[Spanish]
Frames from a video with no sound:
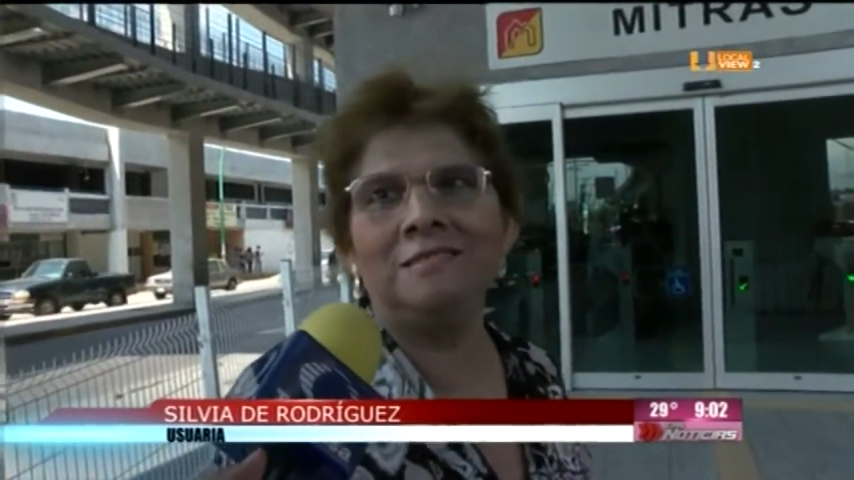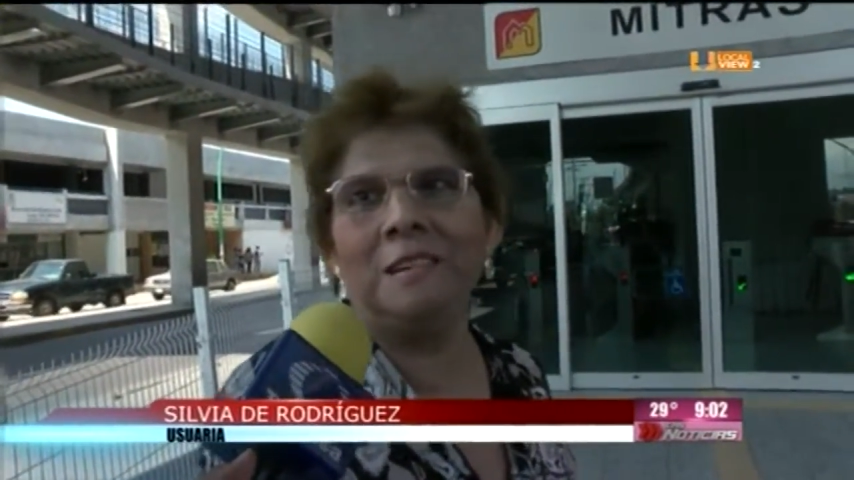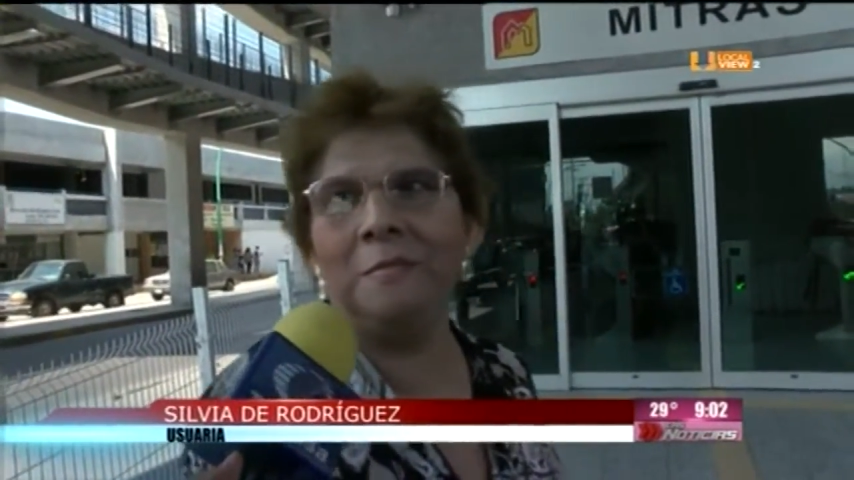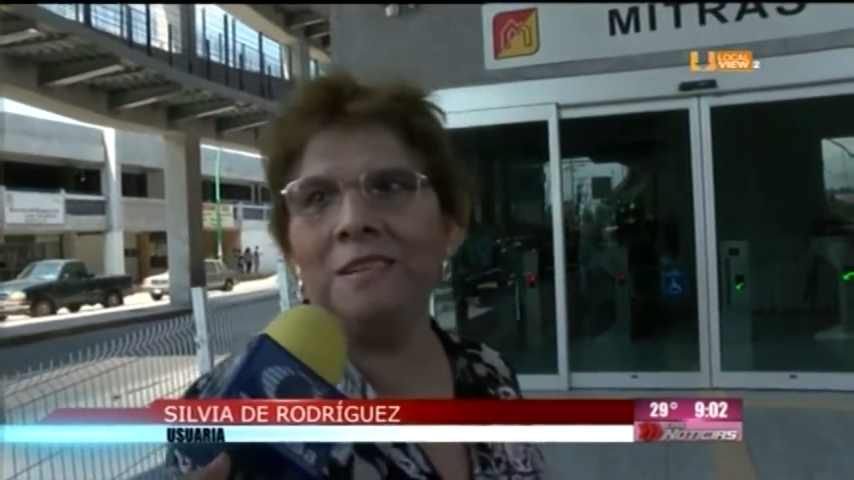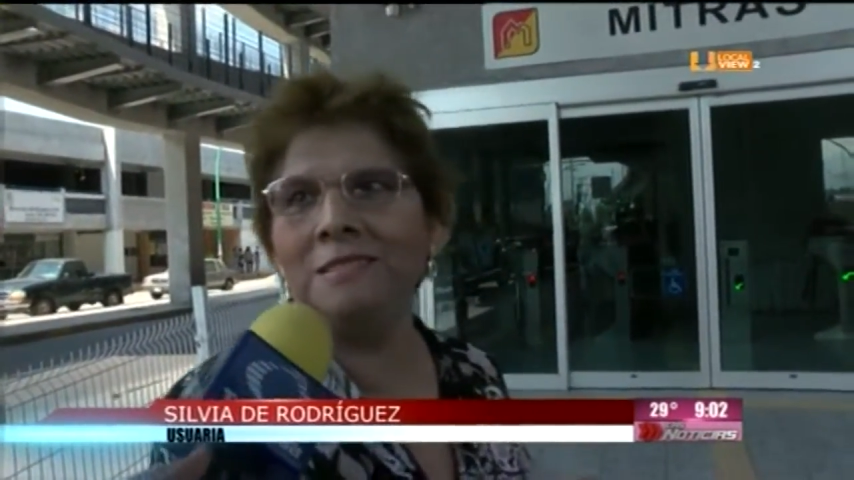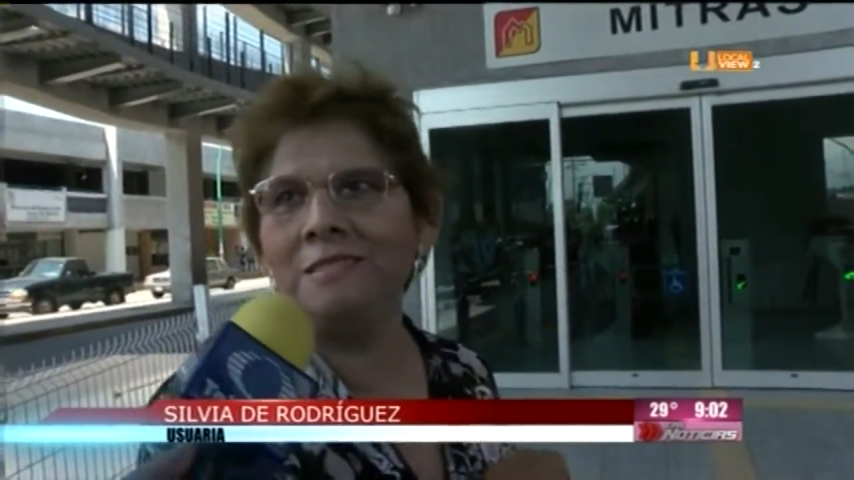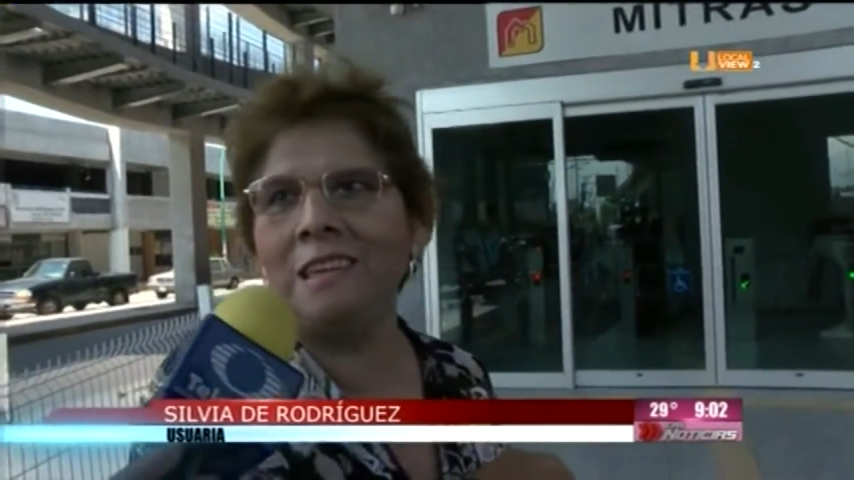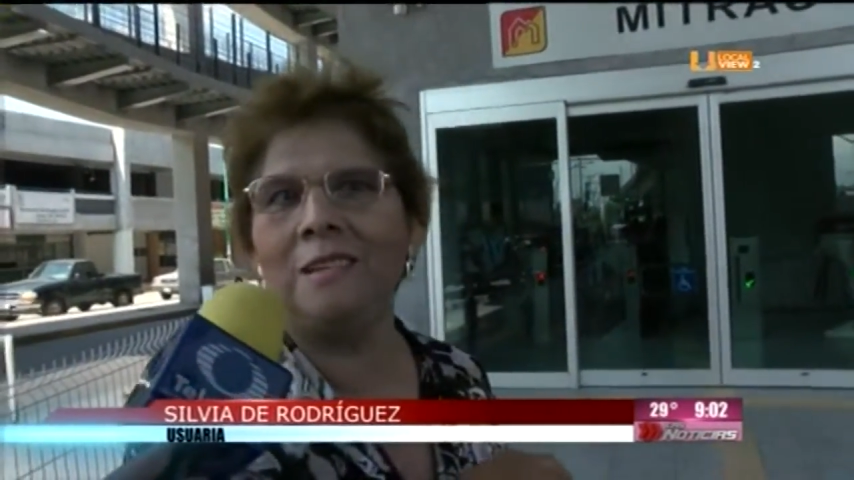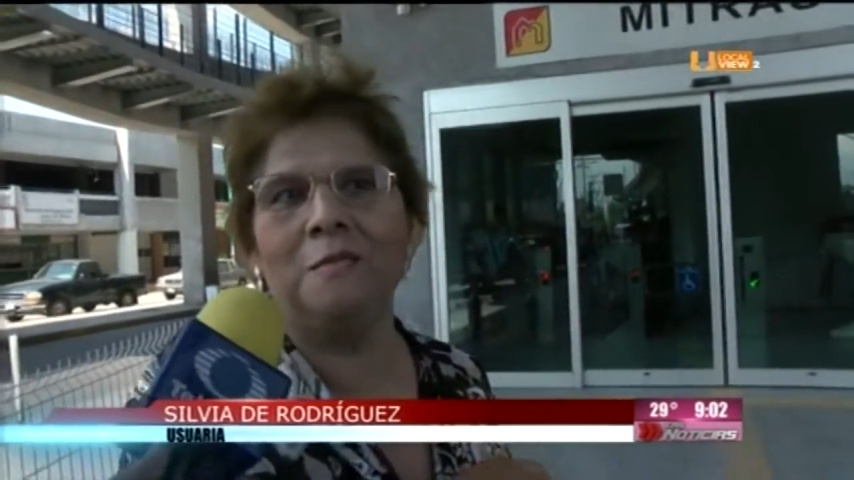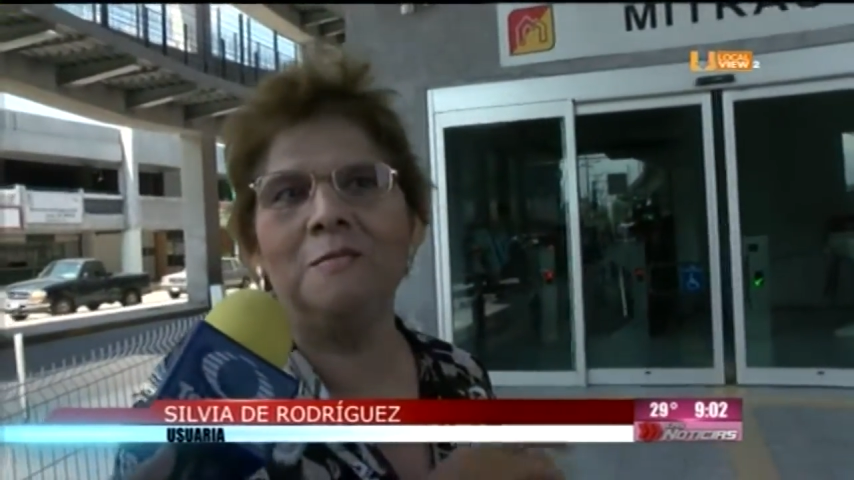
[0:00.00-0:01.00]
siempre
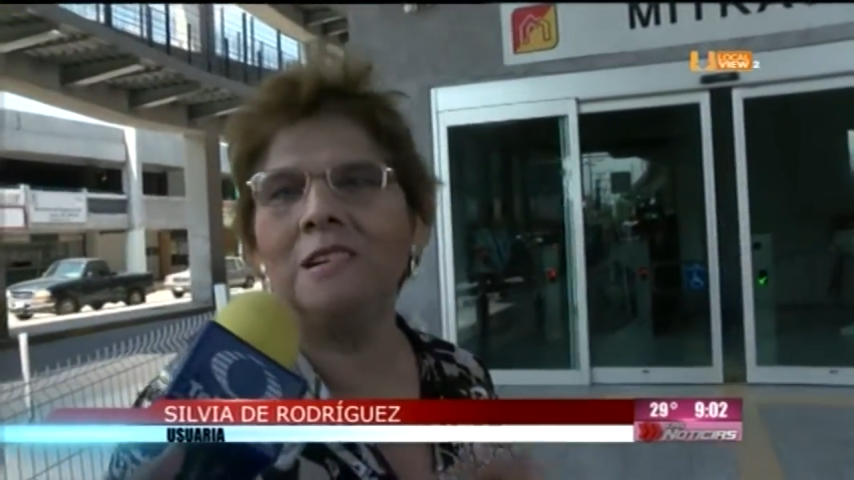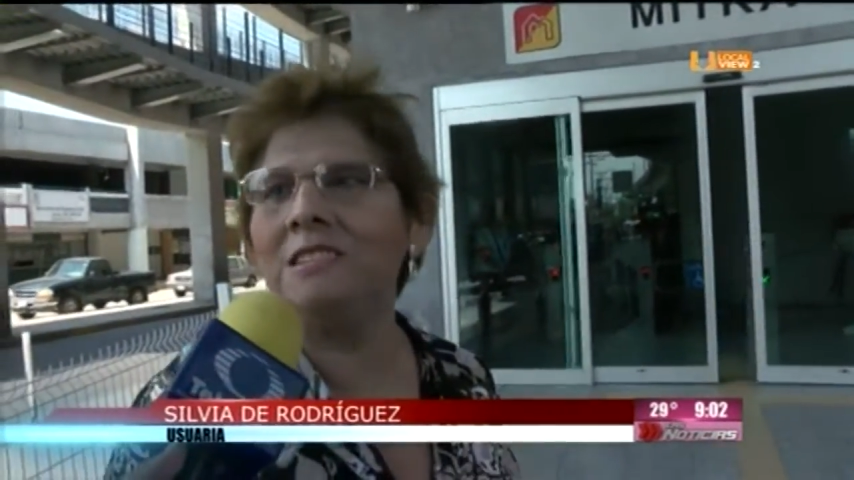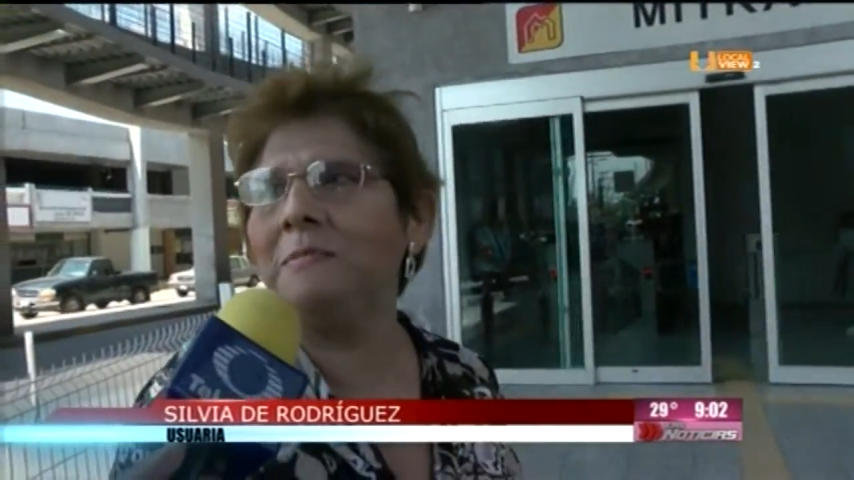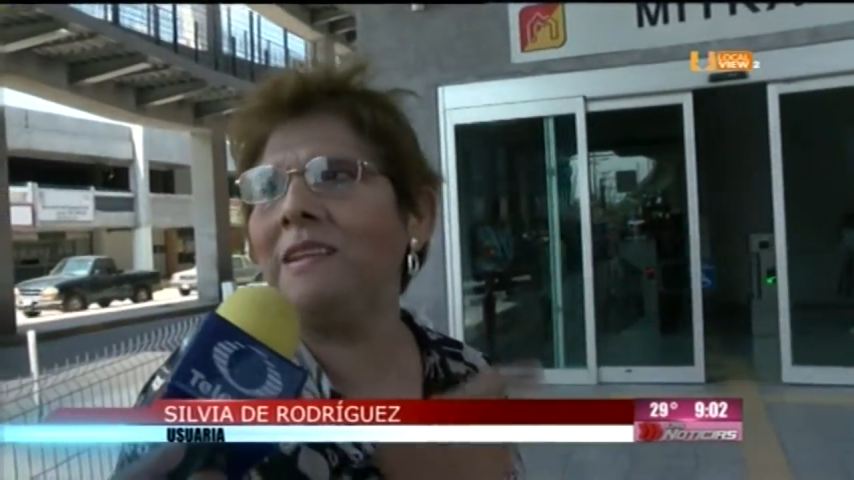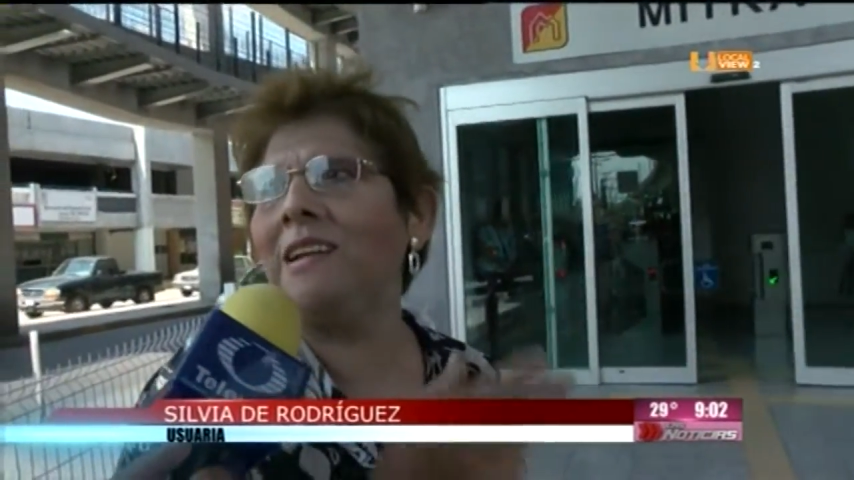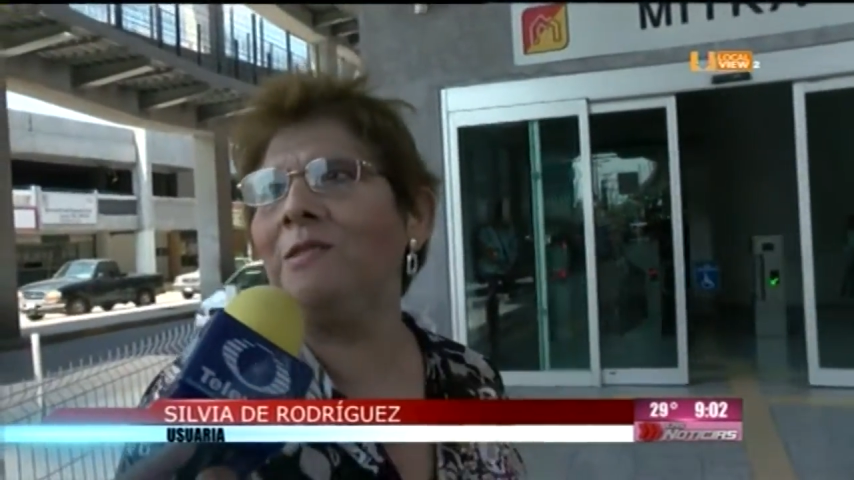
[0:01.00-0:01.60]
tenemos que esperar